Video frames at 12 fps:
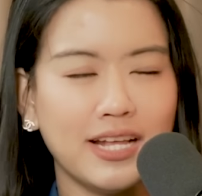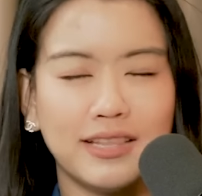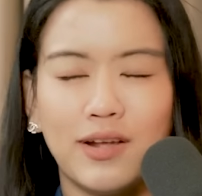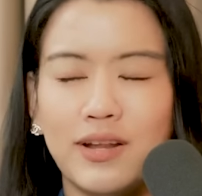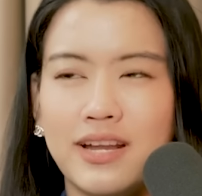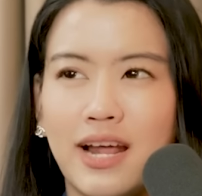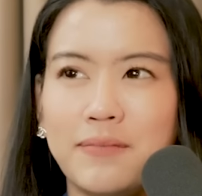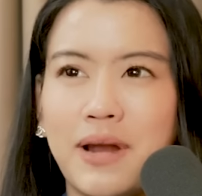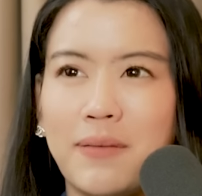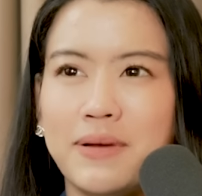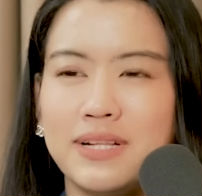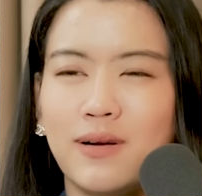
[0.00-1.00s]
ใช่ตอนนี้ถ้า
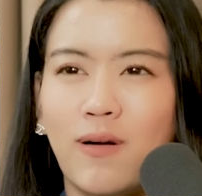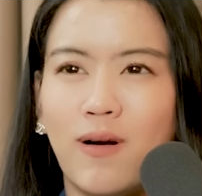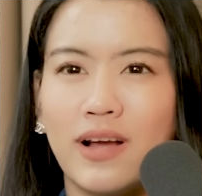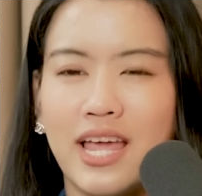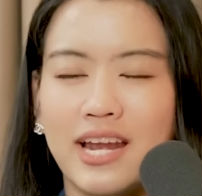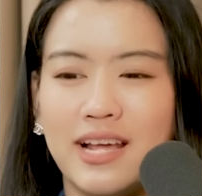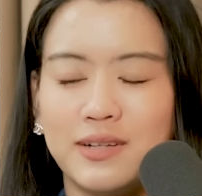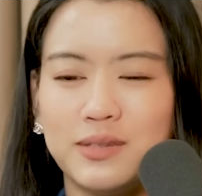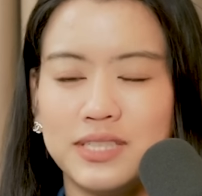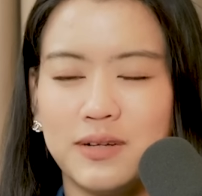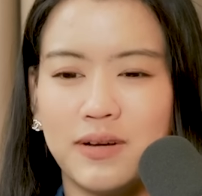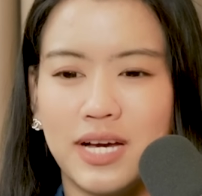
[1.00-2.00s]
นับเป็นเจ้าของเคสน่าจะ
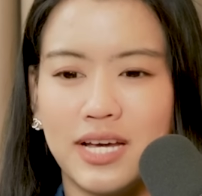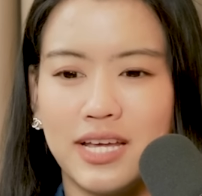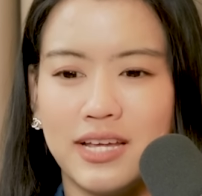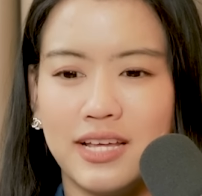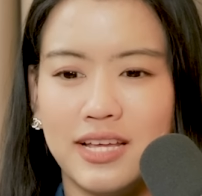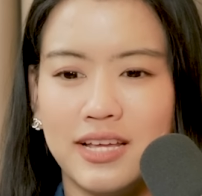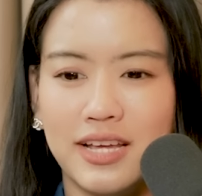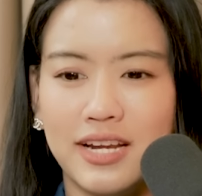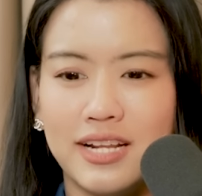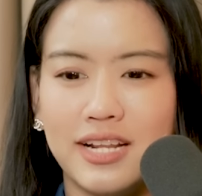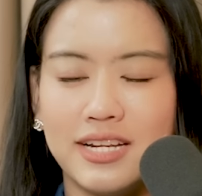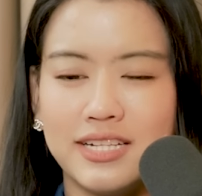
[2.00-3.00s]
รู้สึกว่า
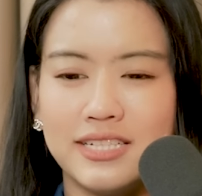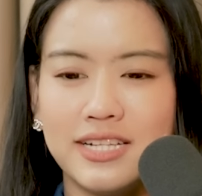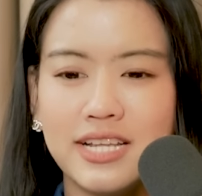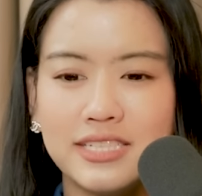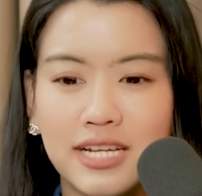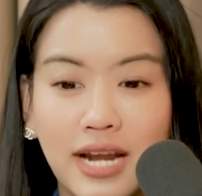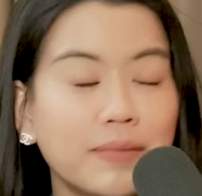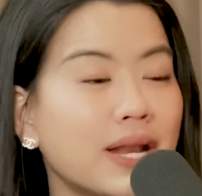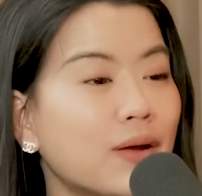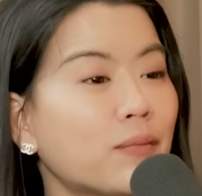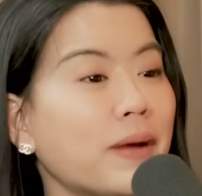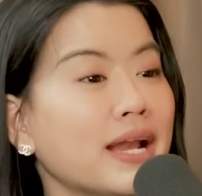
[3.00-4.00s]
นี่ฉันทำอะ
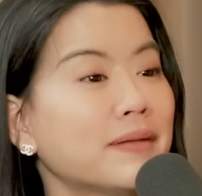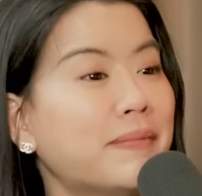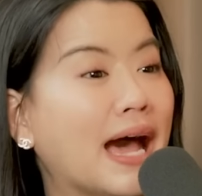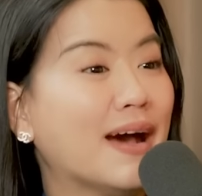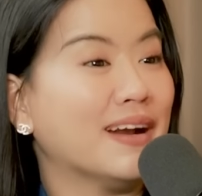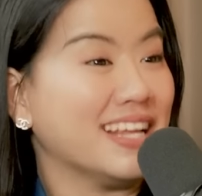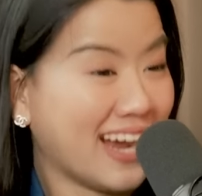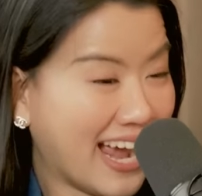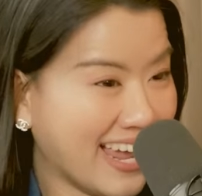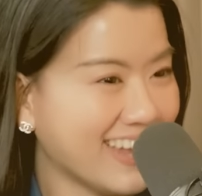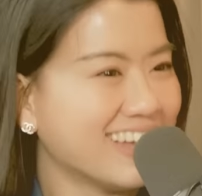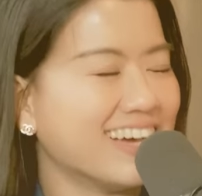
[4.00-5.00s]
ไรลงไปหรือเปล่าหรือยังไง